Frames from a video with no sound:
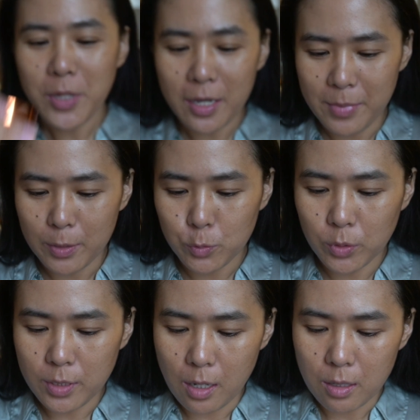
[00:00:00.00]
量也蛮多
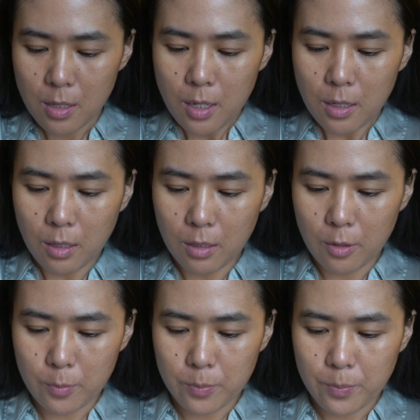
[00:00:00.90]
的啊，
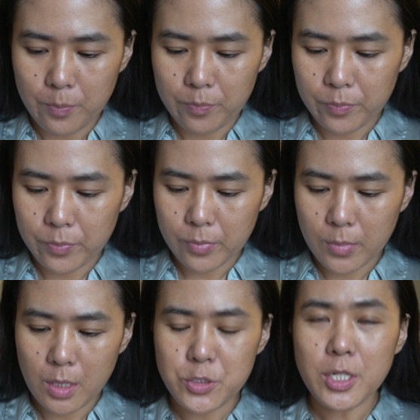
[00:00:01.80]
嗯。
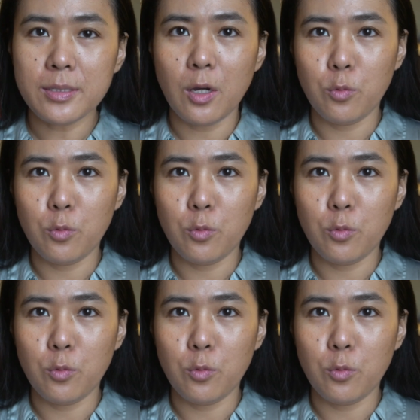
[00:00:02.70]
这个呢，